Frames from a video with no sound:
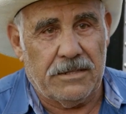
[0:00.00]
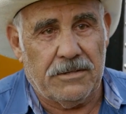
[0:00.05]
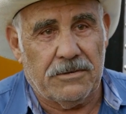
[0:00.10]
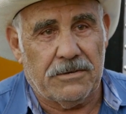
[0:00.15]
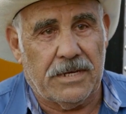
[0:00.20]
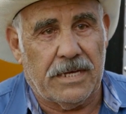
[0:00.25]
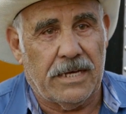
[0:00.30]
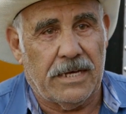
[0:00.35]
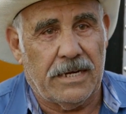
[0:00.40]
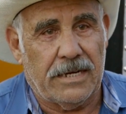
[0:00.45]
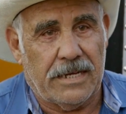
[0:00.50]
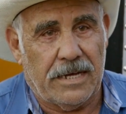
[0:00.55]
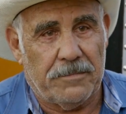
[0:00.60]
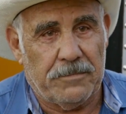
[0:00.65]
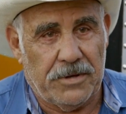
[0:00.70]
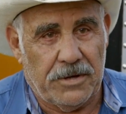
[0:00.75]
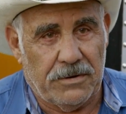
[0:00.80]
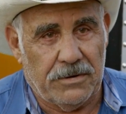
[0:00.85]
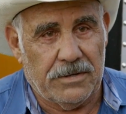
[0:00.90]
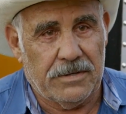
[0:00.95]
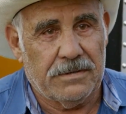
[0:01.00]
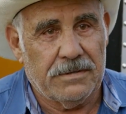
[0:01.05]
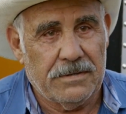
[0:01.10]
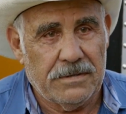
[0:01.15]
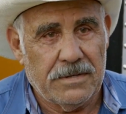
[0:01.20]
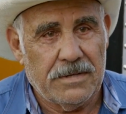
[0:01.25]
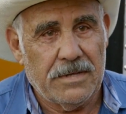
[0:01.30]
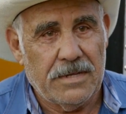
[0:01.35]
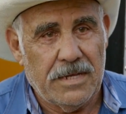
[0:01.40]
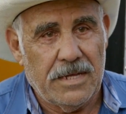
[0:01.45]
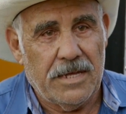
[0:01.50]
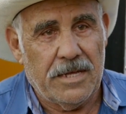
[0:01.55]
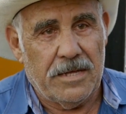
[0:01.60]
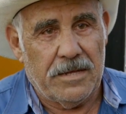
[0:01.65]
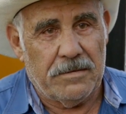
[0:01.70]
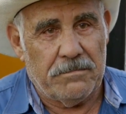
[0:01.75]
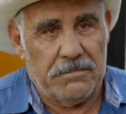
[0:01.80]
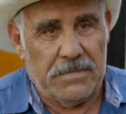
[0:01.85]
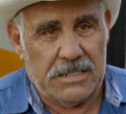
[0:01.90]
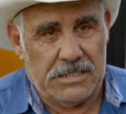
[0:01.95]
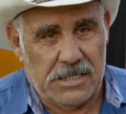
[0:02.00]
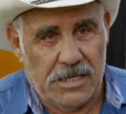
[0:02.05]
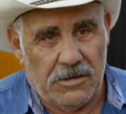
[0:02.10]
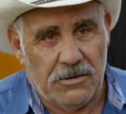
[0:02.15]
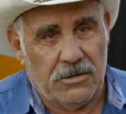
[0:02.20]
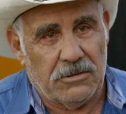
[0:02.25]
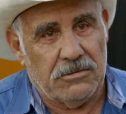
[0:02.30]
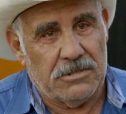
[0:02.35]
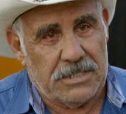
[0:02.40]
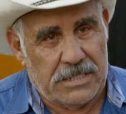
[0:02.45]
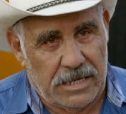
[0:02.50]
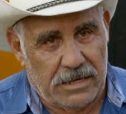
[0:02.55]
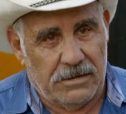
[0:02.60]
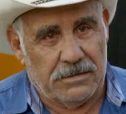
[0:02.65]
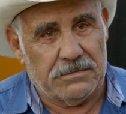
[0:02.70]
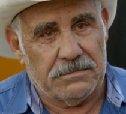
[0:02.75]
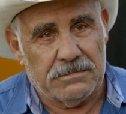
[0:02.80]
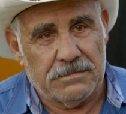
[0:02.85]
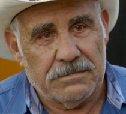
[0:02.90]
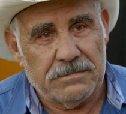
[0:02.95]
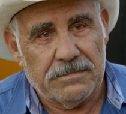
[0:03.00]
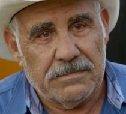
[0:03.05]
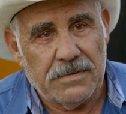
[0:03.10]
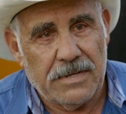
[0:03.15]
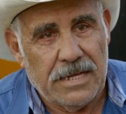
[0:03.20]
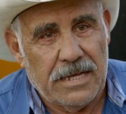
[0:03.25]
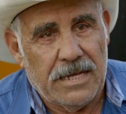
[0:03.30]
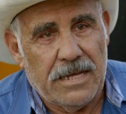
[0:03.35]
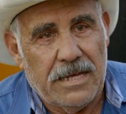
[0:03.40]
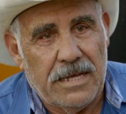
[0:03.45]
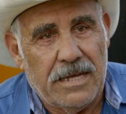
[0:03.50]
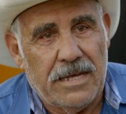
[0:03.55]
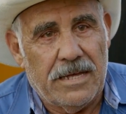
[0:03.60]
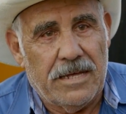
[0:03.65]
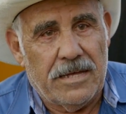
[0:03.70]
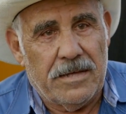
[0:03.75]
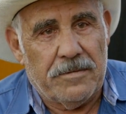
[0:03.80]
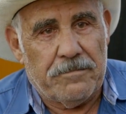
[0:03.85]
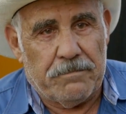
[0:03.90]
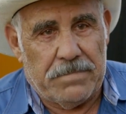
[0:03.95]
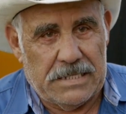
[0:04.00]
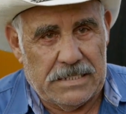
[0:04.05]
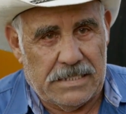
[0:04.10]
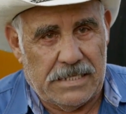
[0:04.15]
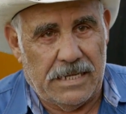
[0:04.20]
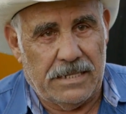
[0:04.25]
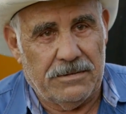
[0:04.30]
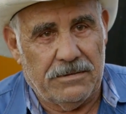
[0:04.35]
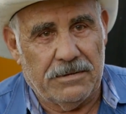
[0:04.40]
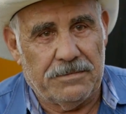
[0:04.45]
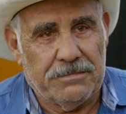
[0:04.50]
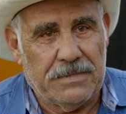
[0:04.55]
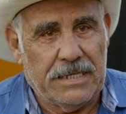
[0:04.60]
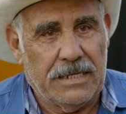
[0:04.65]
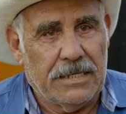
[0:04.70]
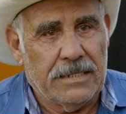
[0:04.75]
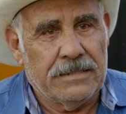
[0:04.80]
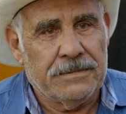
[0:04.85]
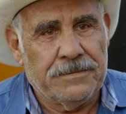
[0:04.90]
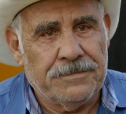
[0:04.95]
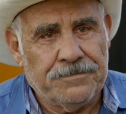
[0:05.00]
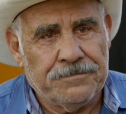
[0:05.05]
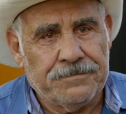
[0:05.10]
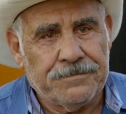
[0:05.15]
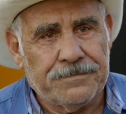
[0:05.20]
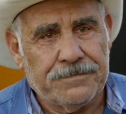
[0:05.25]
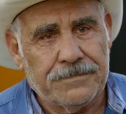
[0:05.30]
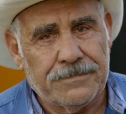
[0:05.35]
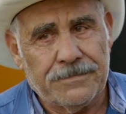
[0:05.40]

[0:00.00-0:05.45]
descobrir que os meus filhos fizeram aquele caminhão pensando em mim.